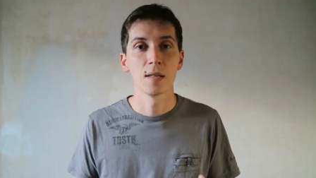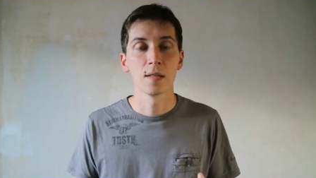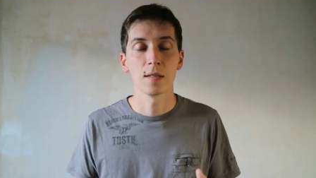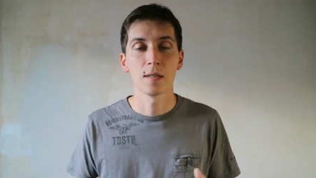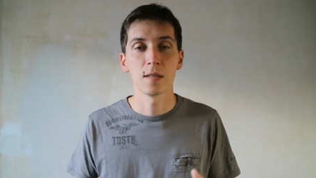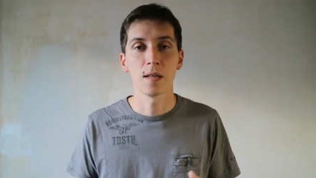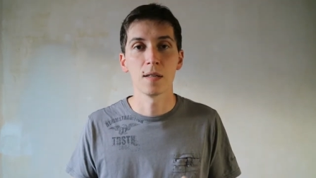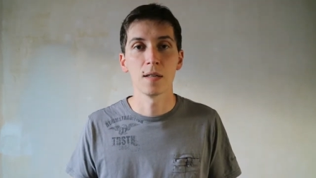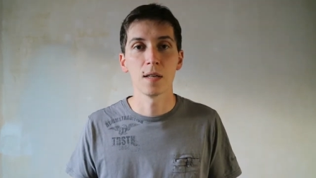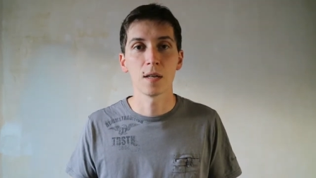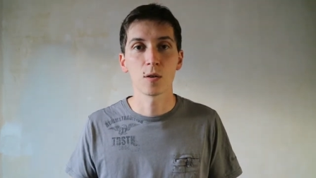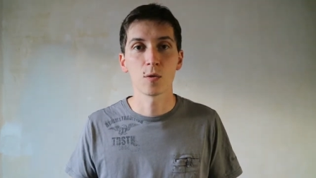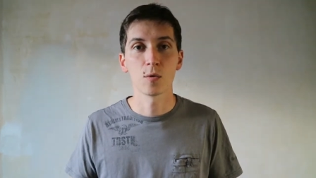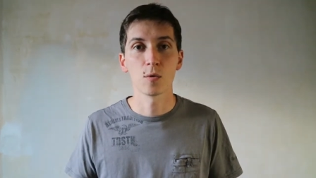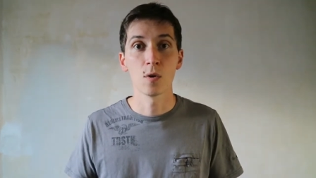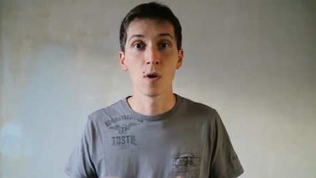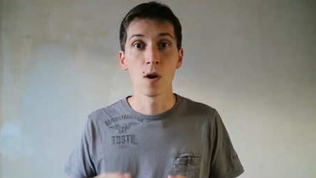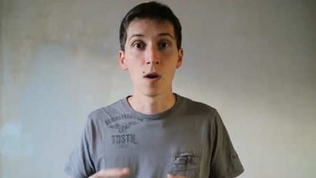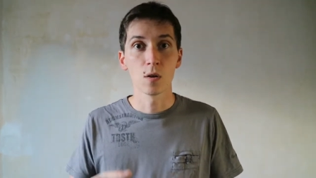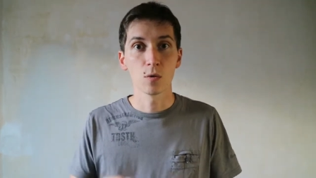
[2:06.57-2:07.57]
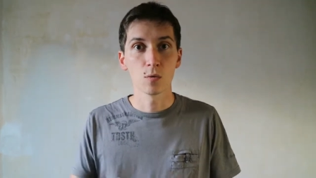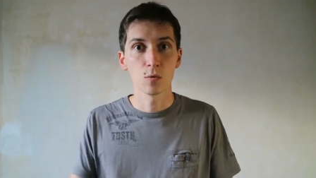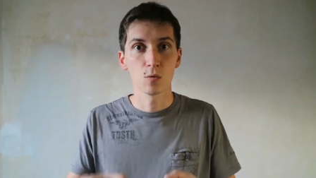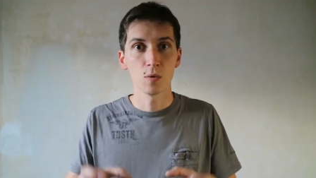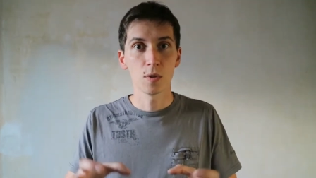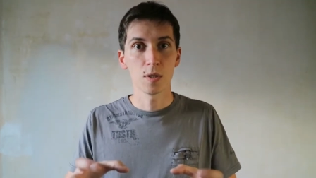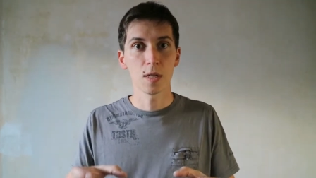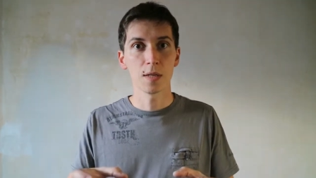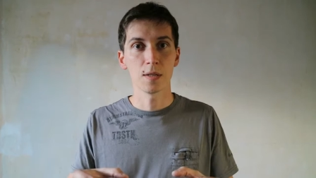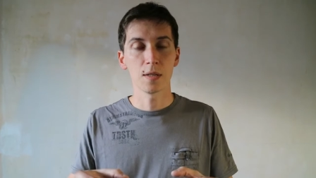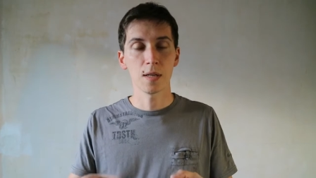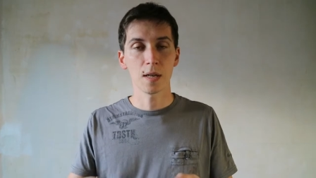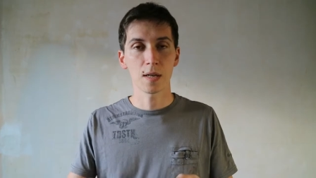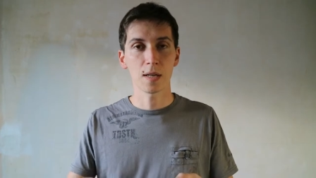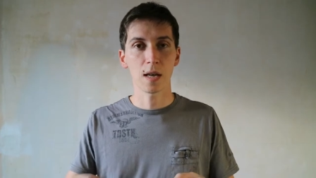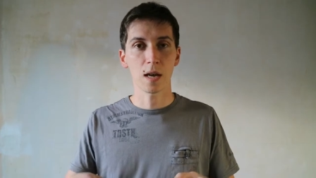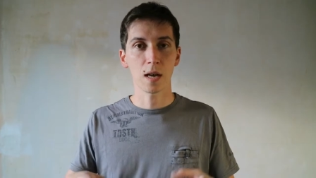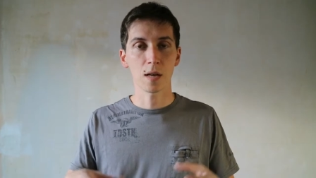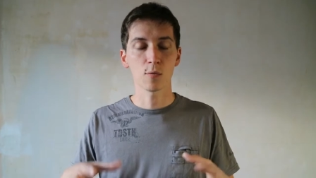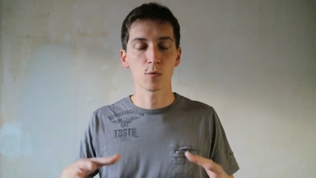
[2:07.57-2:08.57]
C'est-à-dire que tout de suite, il y a le signal
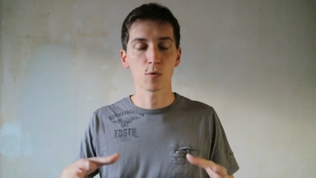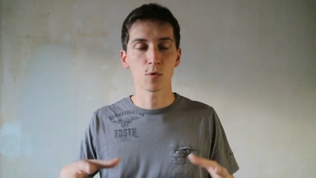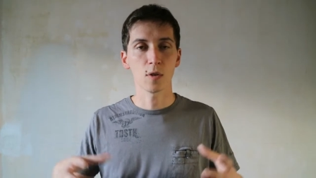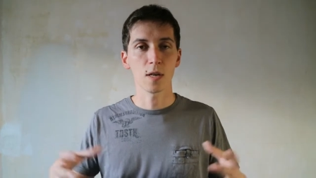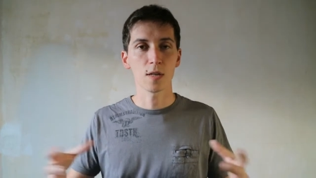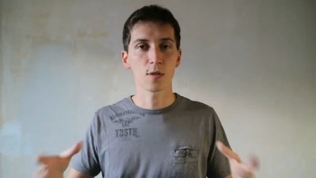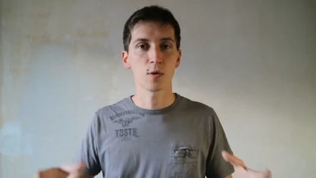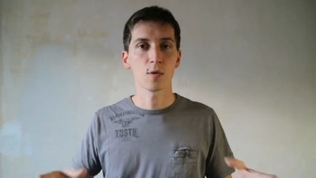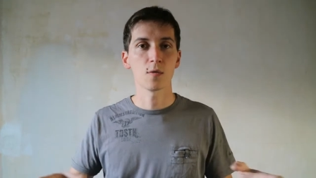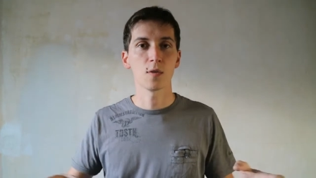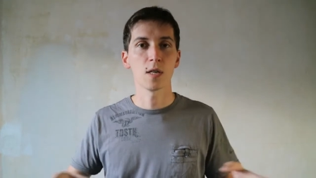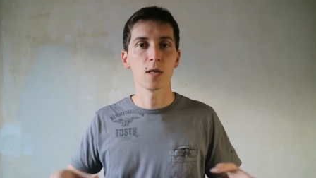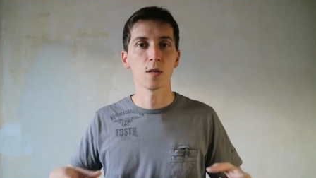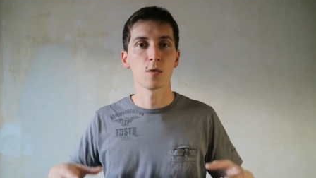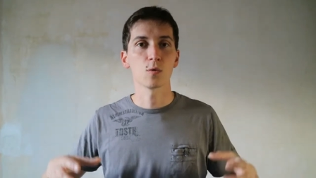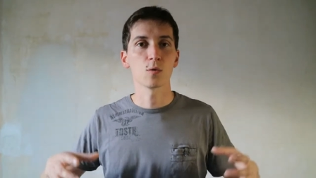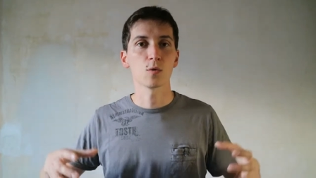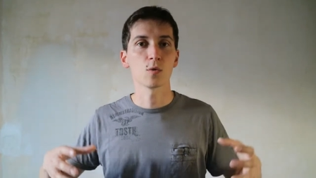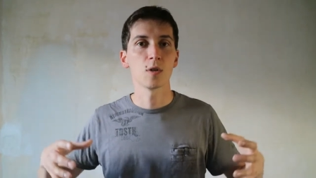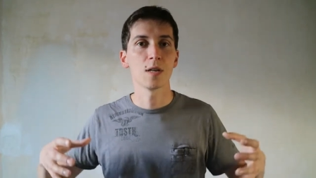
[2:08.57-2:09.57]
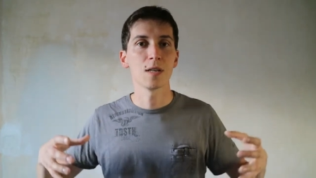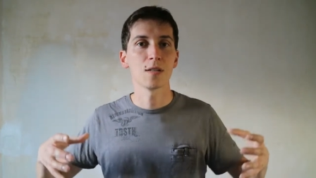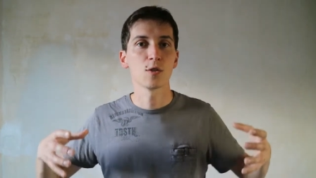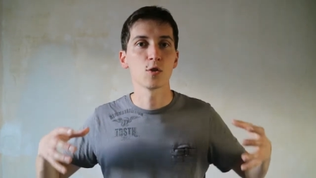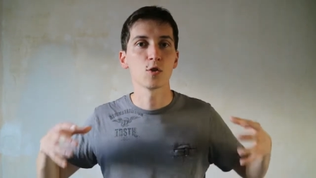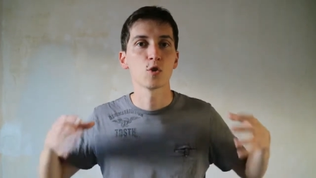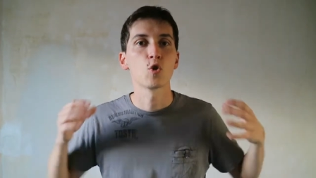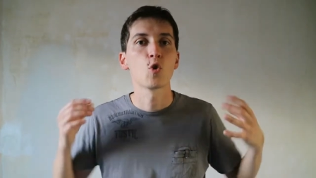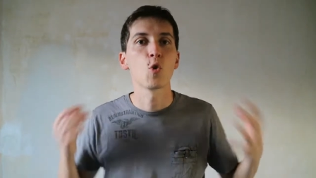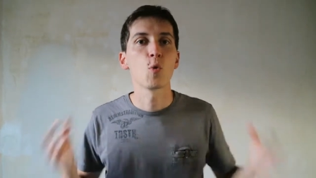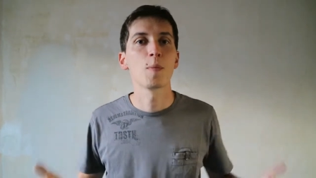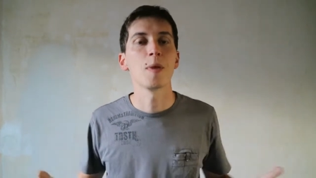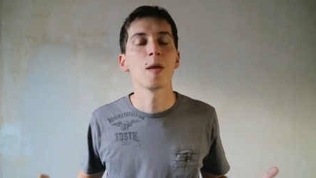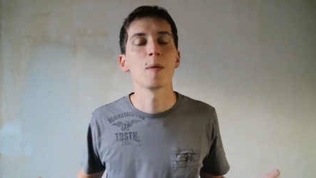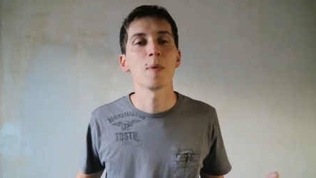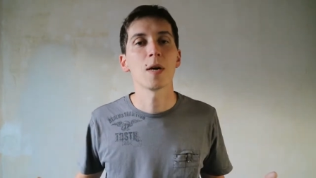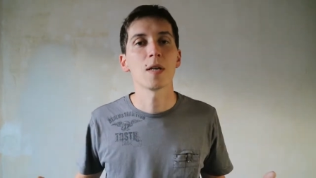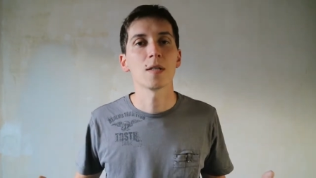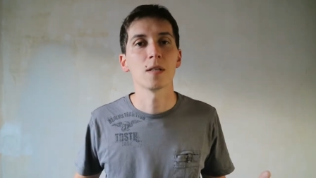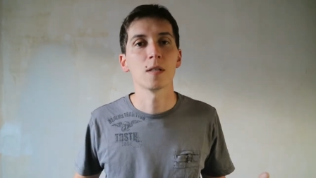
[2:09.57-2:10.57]
qui arrive, on se laisse envahir, on se laisse
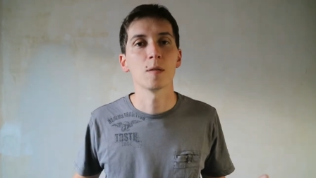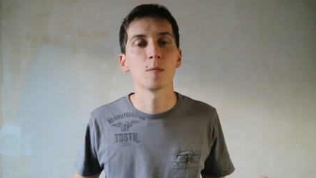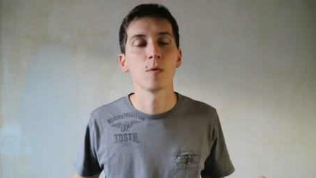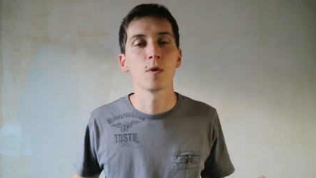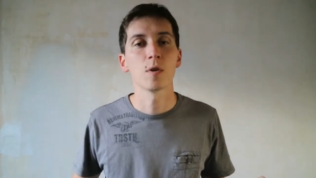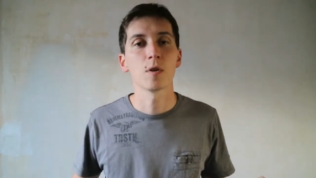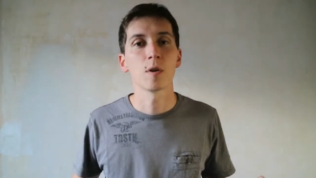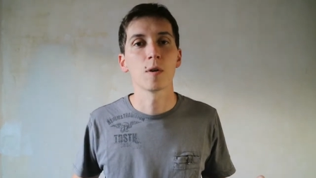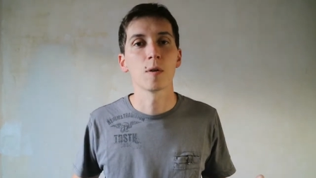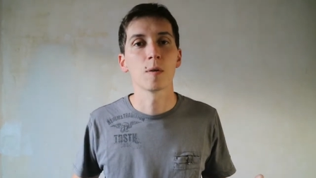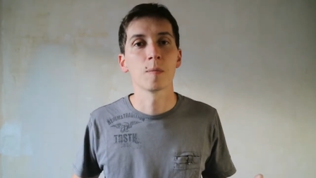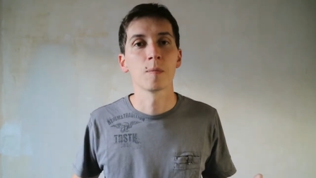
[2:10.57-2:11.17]
stopper par cette peur.